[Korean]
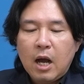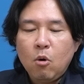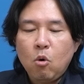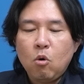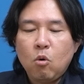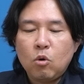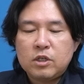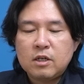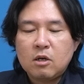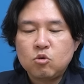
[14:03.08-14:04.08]
하오
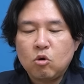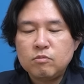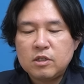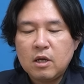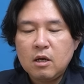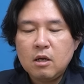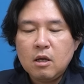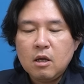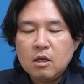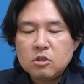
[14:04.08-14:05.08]
오시가 조금 지나
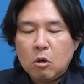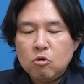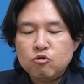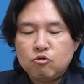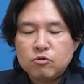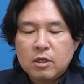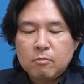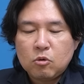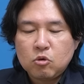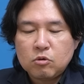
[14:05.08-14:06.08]
서울
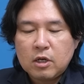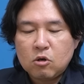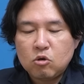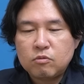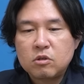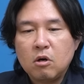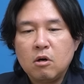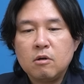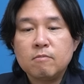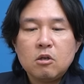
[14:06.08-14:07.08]

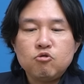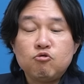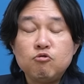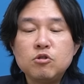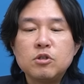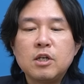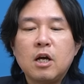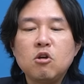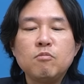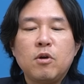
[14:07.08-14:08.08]
육군참모총장으로부터 육군
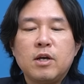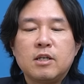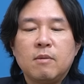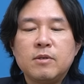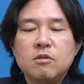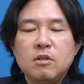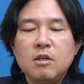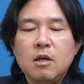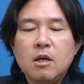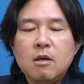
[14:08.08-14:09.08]
전체가 혁명에
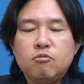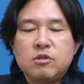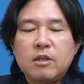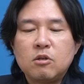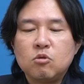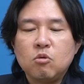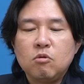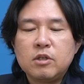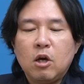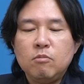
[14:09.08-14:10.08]
가담했으니
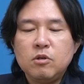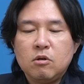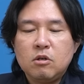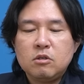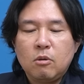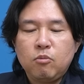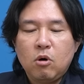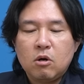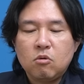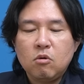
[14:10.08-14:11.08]
부산에서도 계엄령을
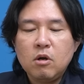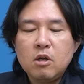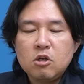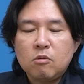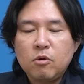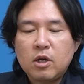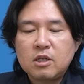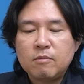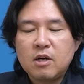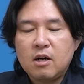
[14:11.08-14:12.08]
선포하고 혁명에
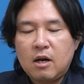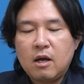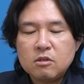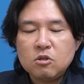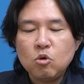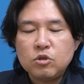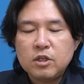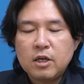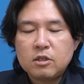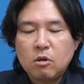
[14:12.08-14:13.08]
참가하라는
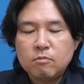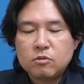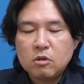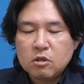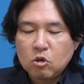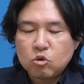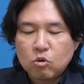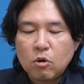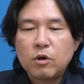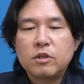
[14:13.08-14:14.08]
요지의
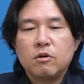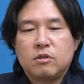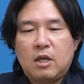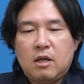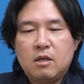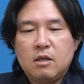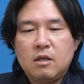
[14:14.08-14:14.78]
전통이 오게 되었다.